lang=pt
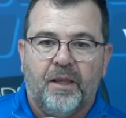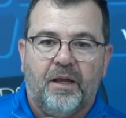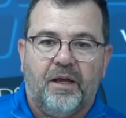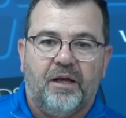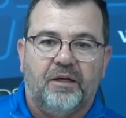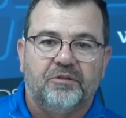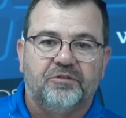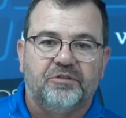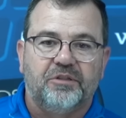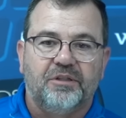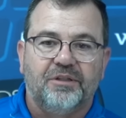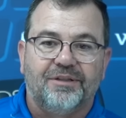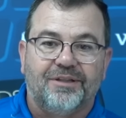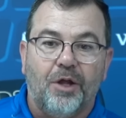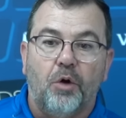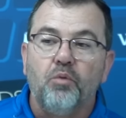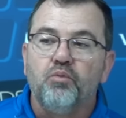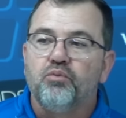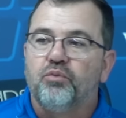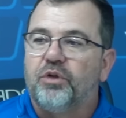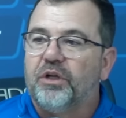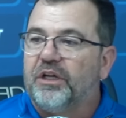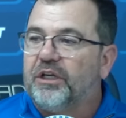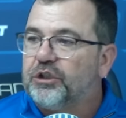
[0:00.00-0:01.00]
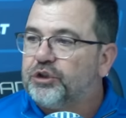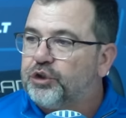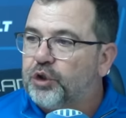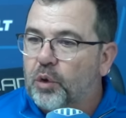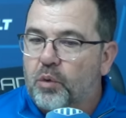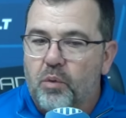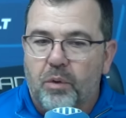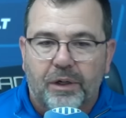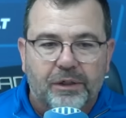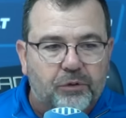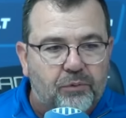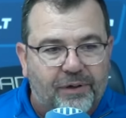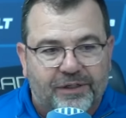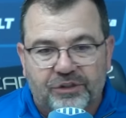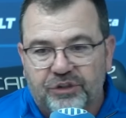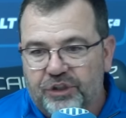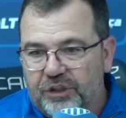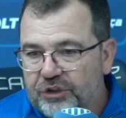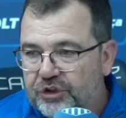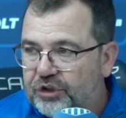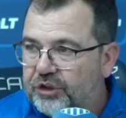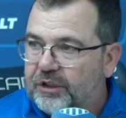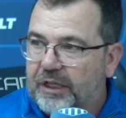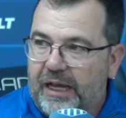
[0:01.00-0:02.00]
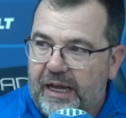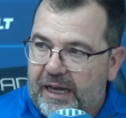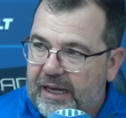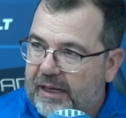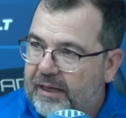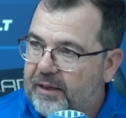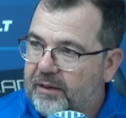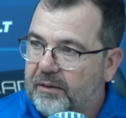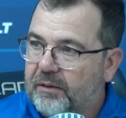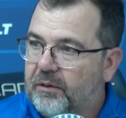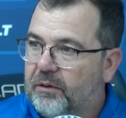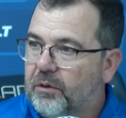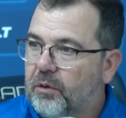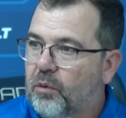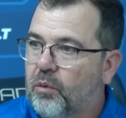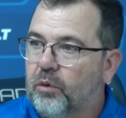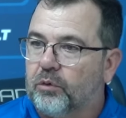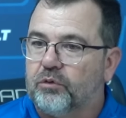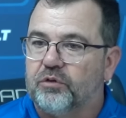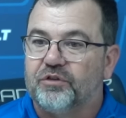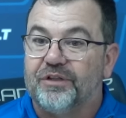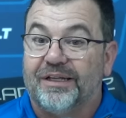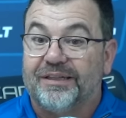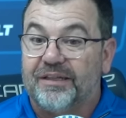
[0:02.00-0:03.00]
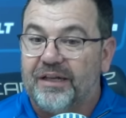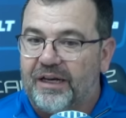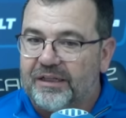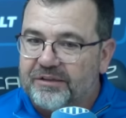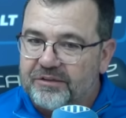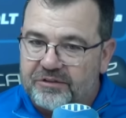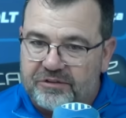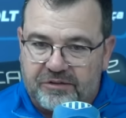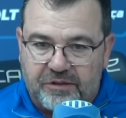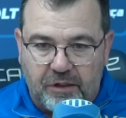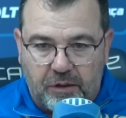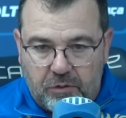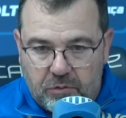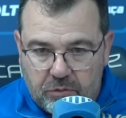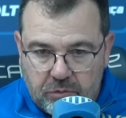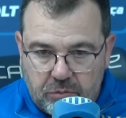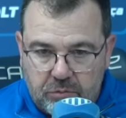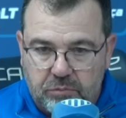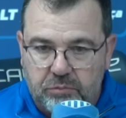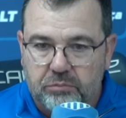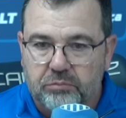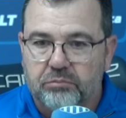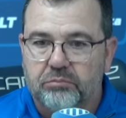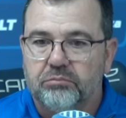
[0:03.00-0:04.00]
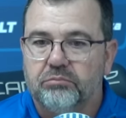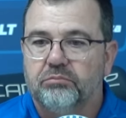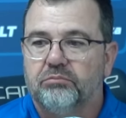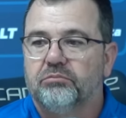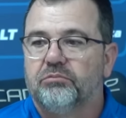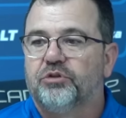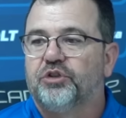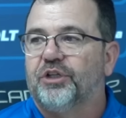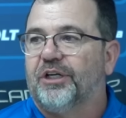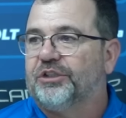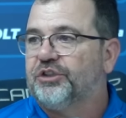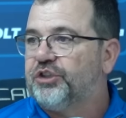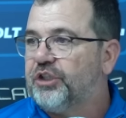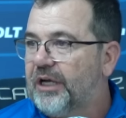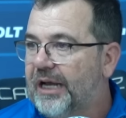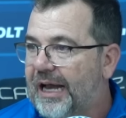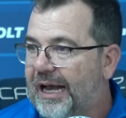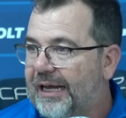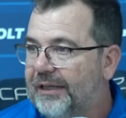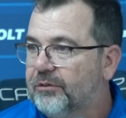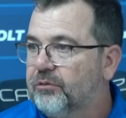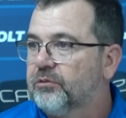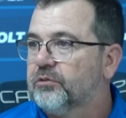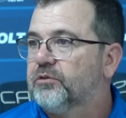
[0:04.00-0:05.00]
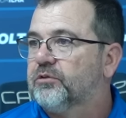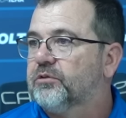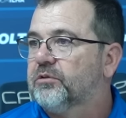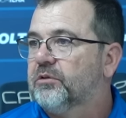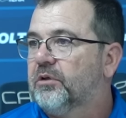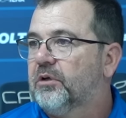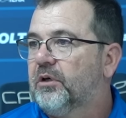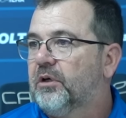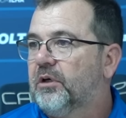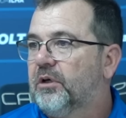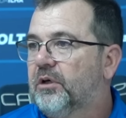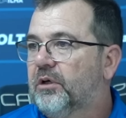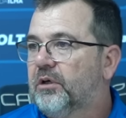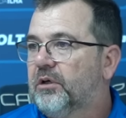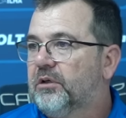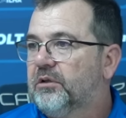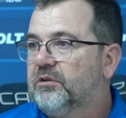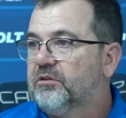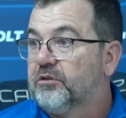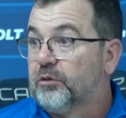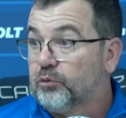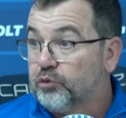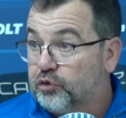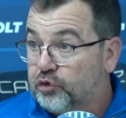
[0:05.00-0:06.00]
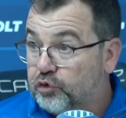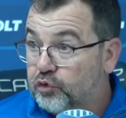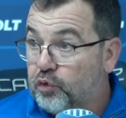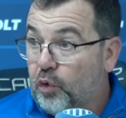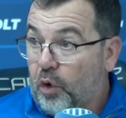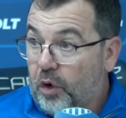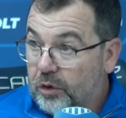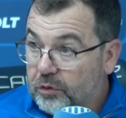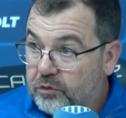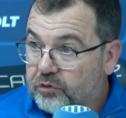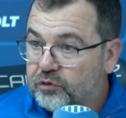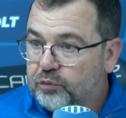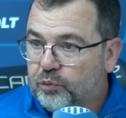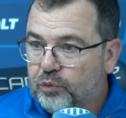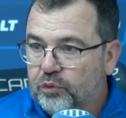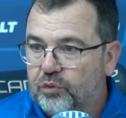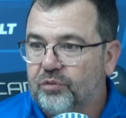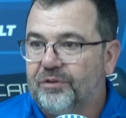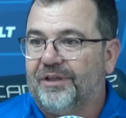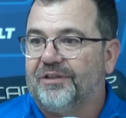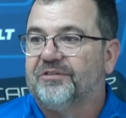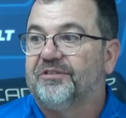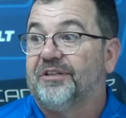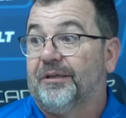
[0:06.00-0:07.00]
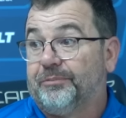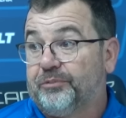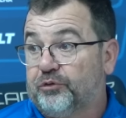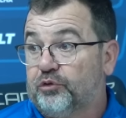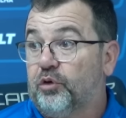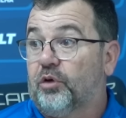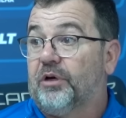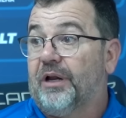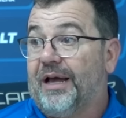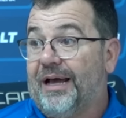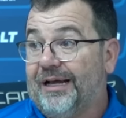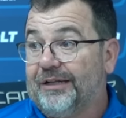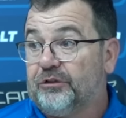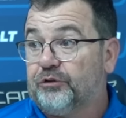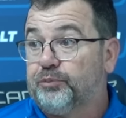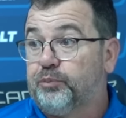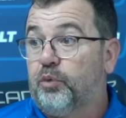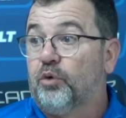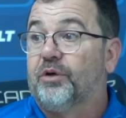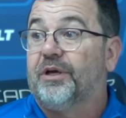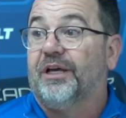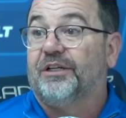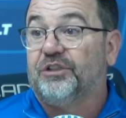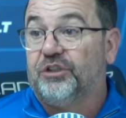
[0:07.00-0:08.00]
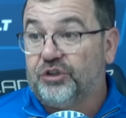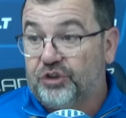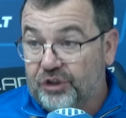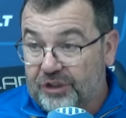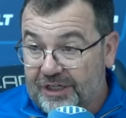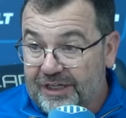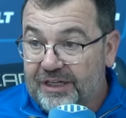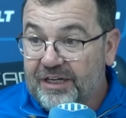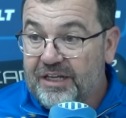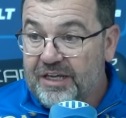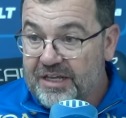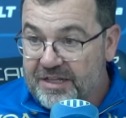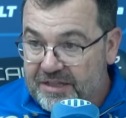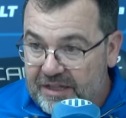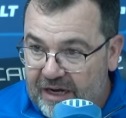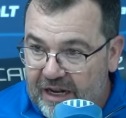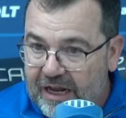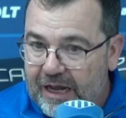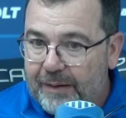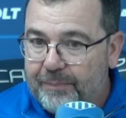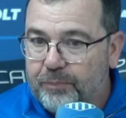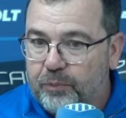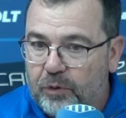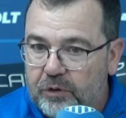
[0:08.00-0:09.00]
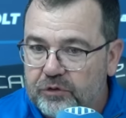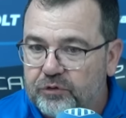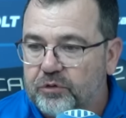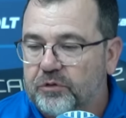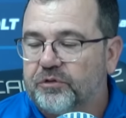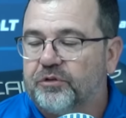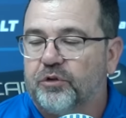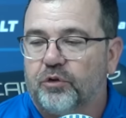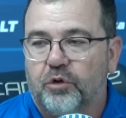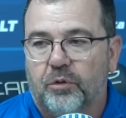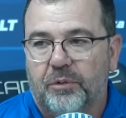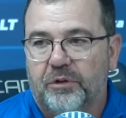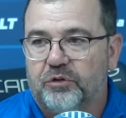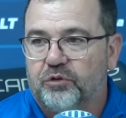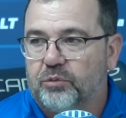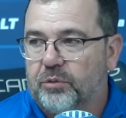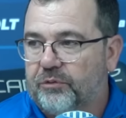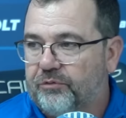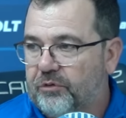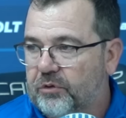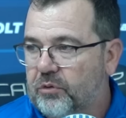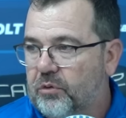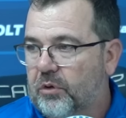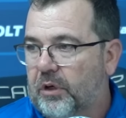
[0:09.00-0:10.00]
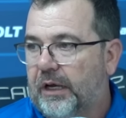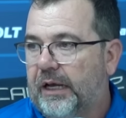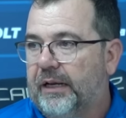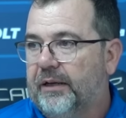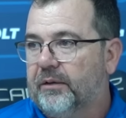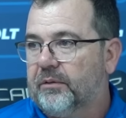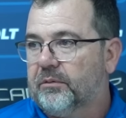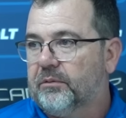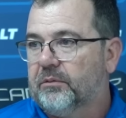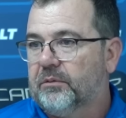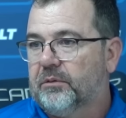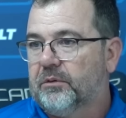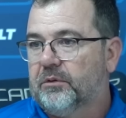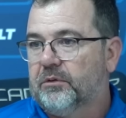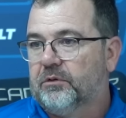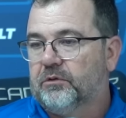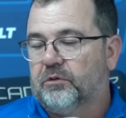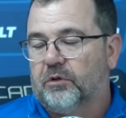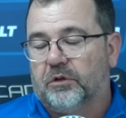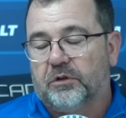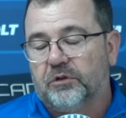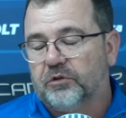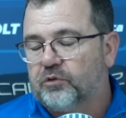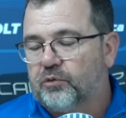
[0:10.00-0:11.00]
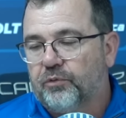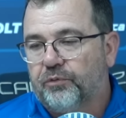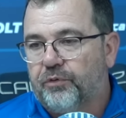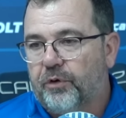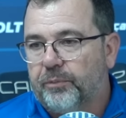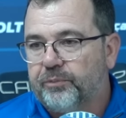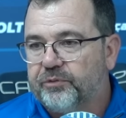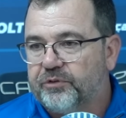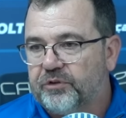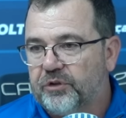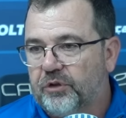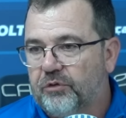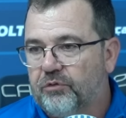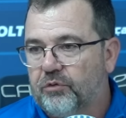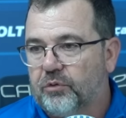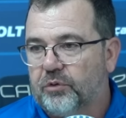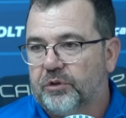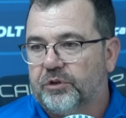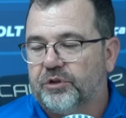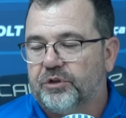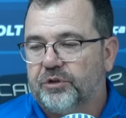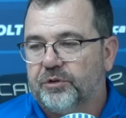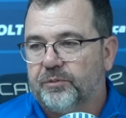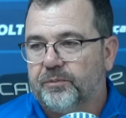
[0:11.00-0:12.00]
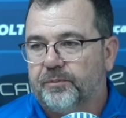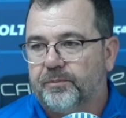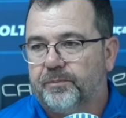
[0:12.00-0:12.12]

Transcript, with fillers: assim tão triste quanto a gente está, quanto os atletas estão chateados. Somos todos muito decepcionados porque a gente queria entregar para o nosso torcedor mais uma vitória. Só que isso não foi possível hoje.